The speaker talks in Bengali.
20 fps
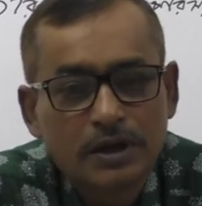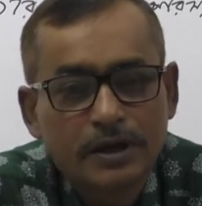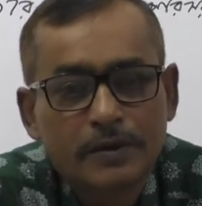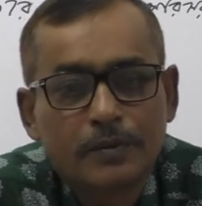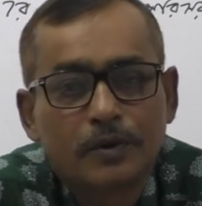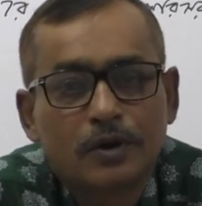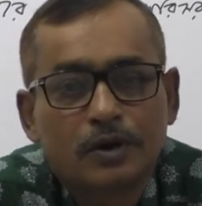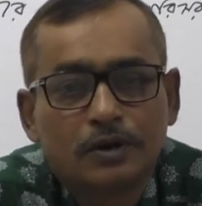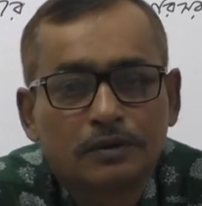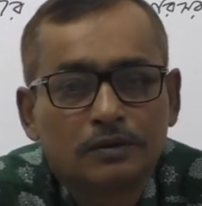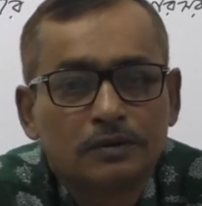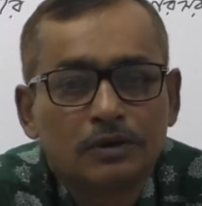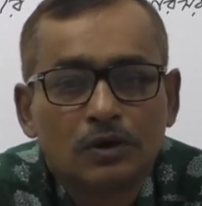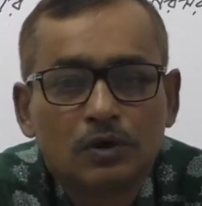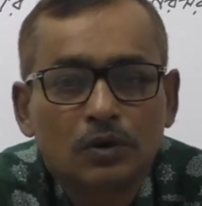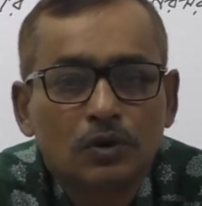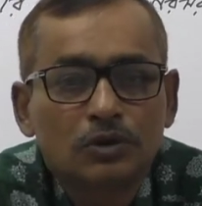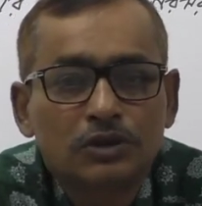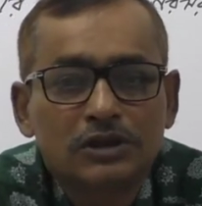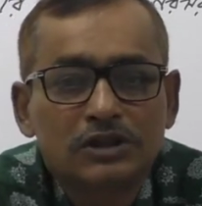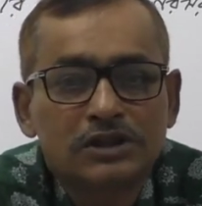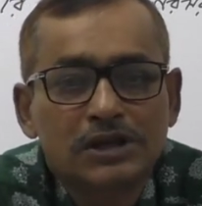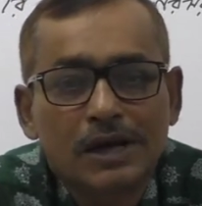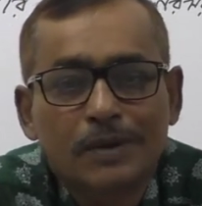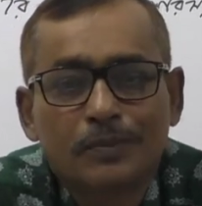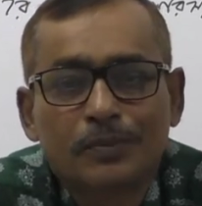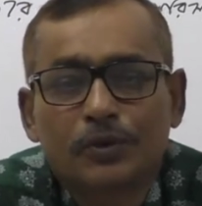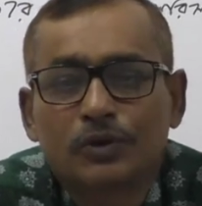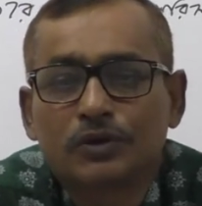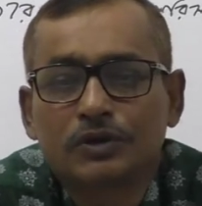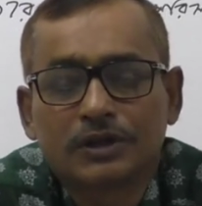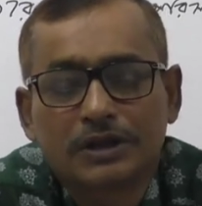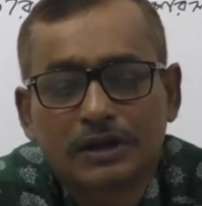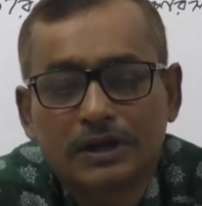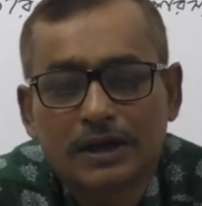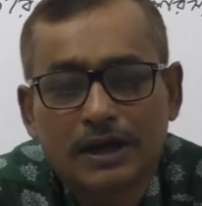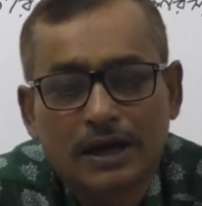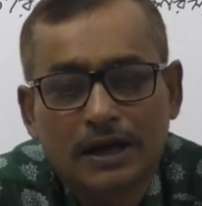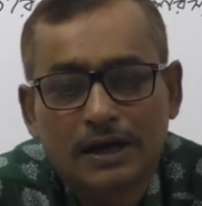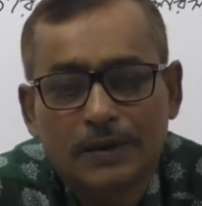এবং অতি সাম্প্রতিক
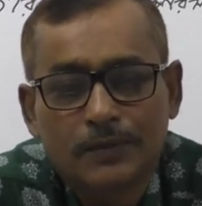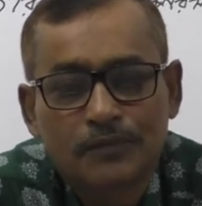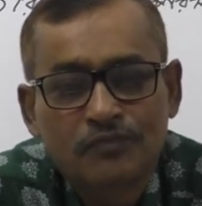কাল